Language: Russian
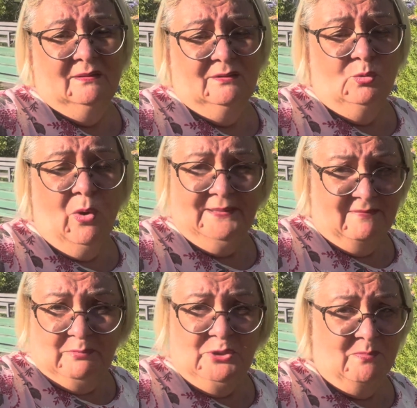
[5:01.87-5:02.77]
Ну, она
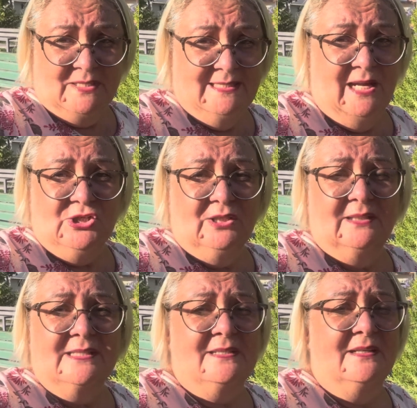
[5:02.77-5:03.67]
вообще мерзлячка,
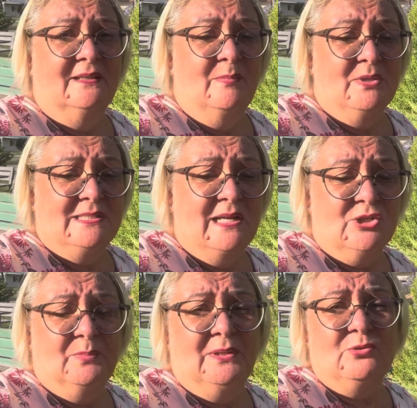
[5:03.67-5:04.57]
надо сказать, она
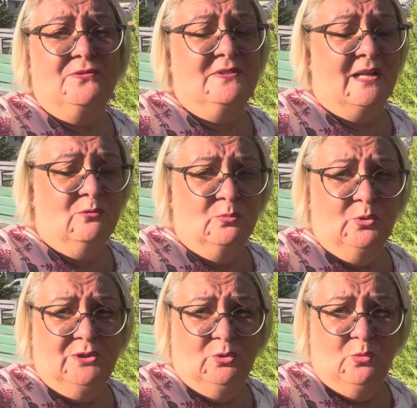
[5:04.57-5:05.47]
мерзлячка, потому что все равно
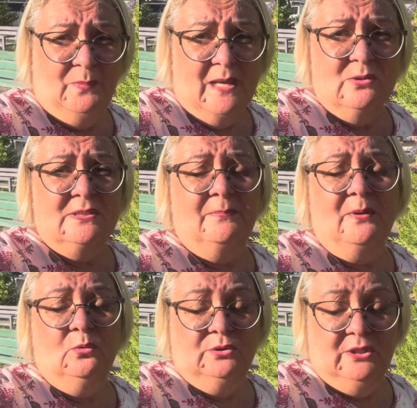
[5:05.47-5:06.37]
многие купаются,
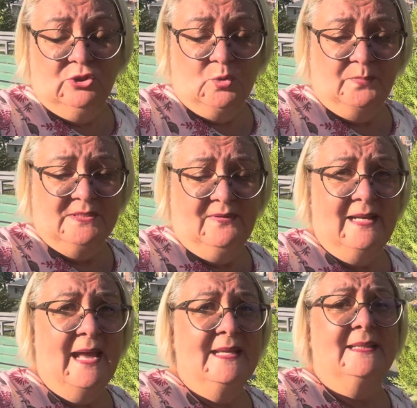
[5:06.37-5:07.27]
погода еще
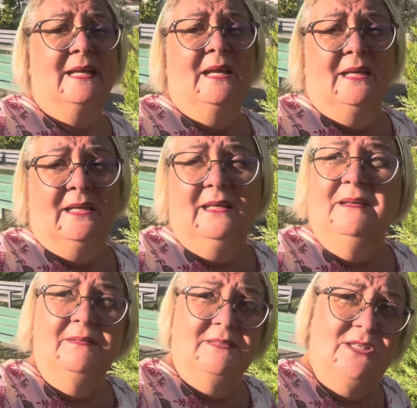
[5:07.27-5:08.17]
позволяет.
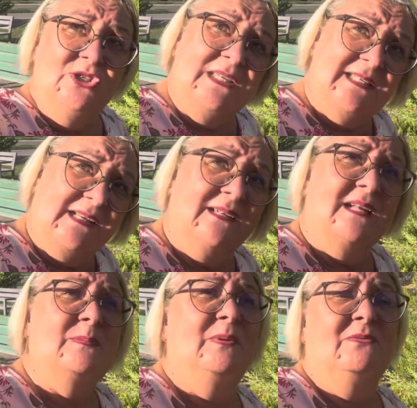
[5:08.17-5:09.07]
И сейчас я как
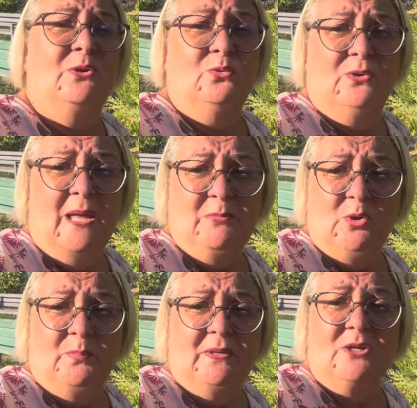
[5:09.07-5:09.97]
раз переверну камеру
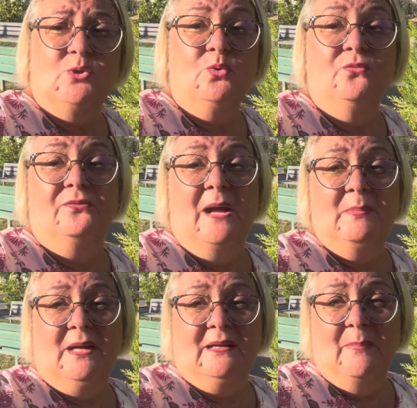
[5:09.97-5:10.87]
и покажу вам,
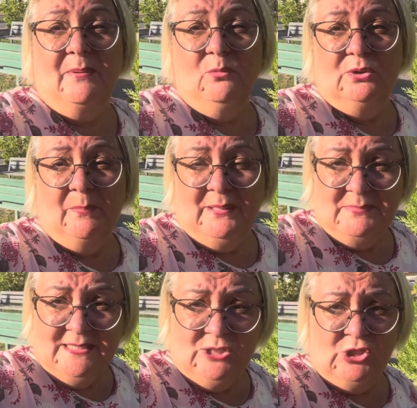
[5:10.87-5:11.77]
какая погода прямо
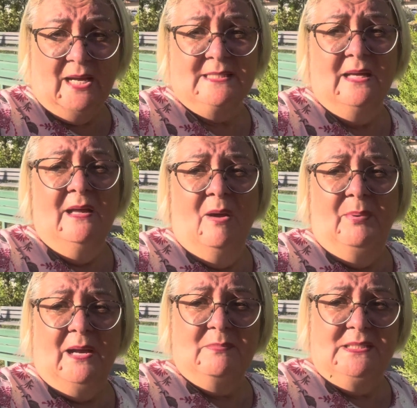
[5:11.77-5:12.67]
сейчас,
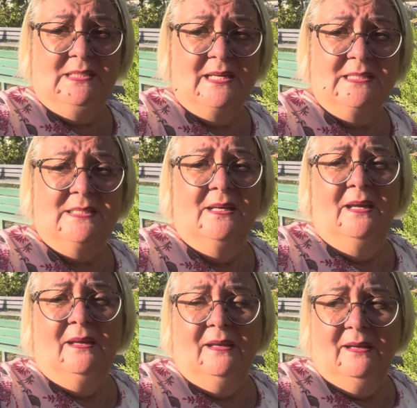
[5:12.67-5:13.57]
прямо здесь
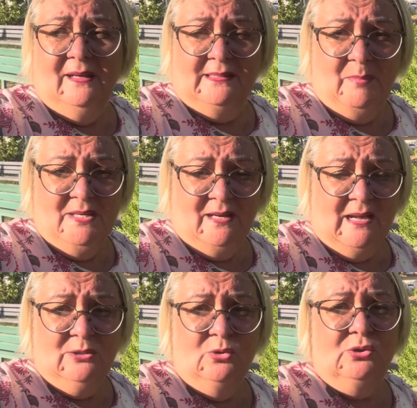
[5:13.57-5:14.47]
и она меня
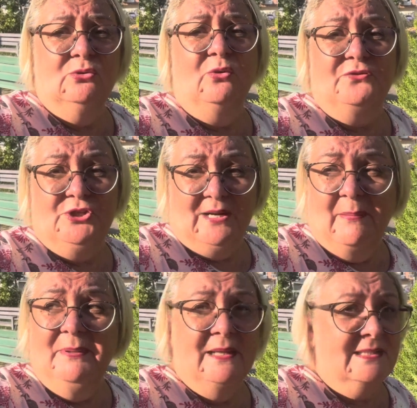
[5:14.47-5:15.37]
радует. Но вчера
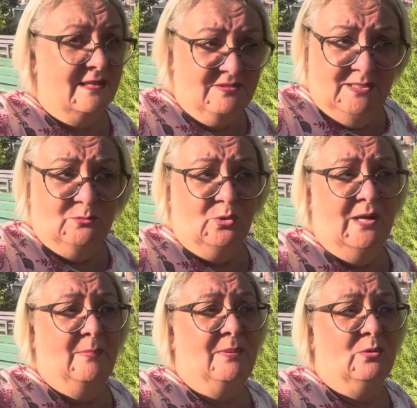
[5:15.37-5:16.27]
была совсем
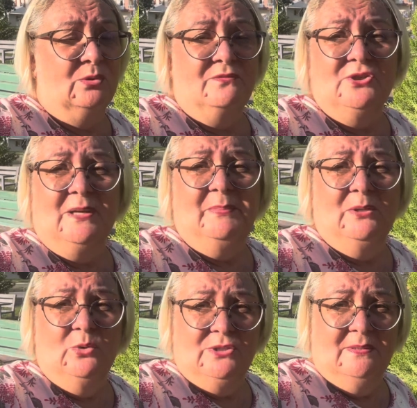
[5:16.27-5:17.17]
другая погода. Вчера было
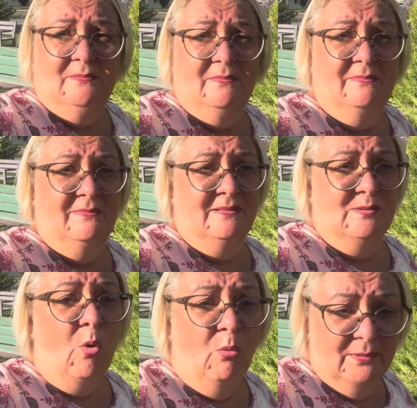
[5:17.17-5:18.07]
очень
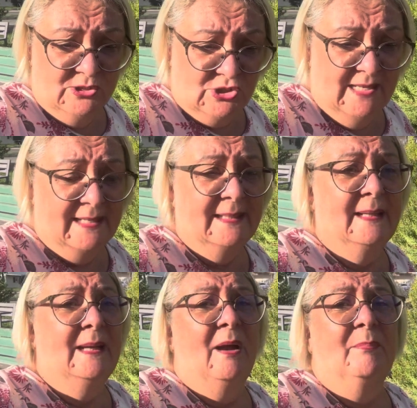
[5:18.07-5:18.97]
облачно,
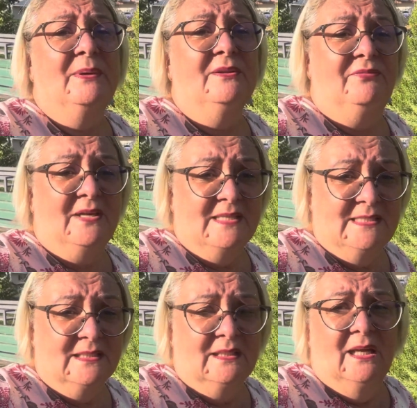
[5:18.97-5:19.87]
был
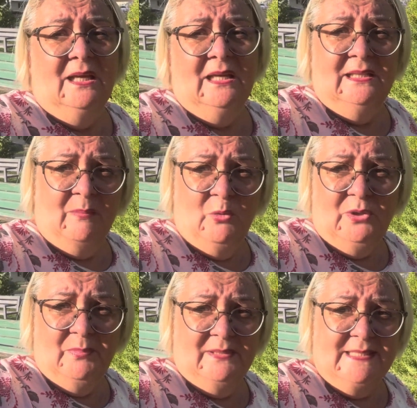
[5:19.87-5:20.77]
ветер, и на
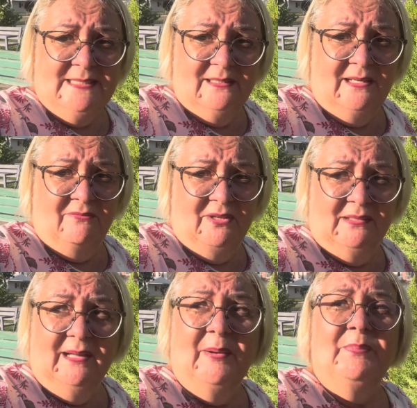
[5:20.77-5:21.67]
море была сильная
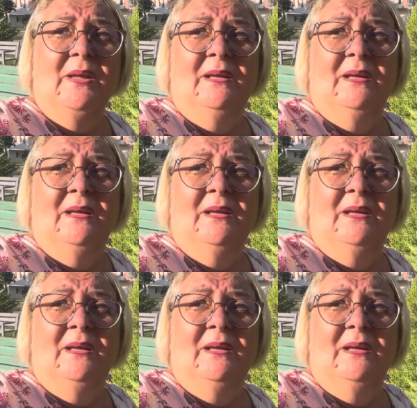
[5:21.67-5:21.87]
волна.